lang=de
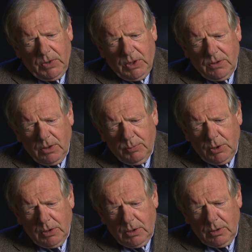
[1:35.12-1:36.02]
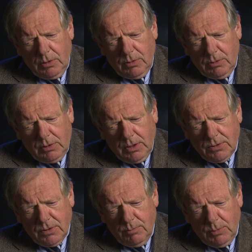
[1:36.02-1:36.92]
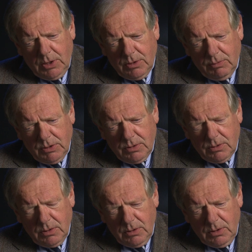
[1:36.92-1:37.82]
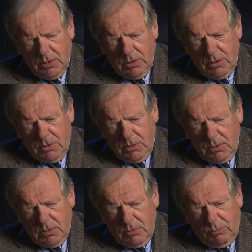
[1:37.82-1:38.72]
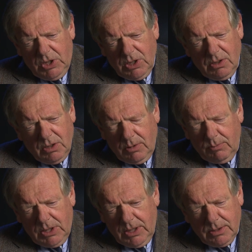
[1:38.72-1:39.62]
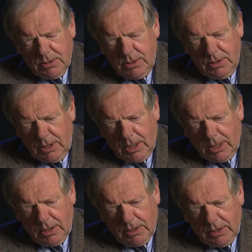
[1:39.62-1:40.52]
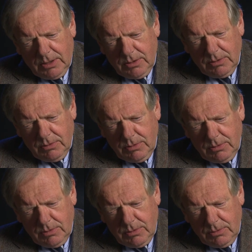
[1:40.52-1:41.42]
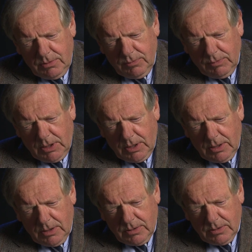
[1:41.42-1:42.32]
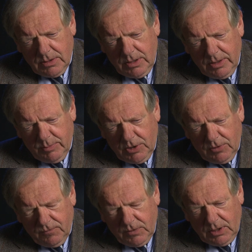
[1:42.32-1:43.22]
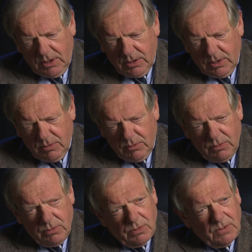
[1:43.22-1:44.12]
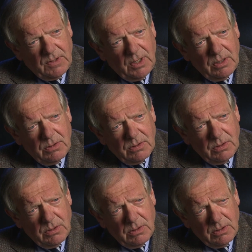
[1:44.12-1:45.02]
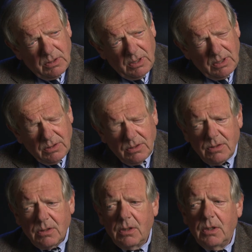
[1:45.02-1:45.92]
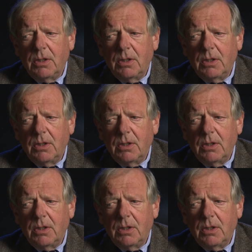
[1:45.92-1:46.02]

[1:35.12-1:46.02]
ich habe ja dann auch das gemacht, was mir am nächsten lag, dann, äh, ich war als Lehrbeauftragter und Dozent äh, tätig,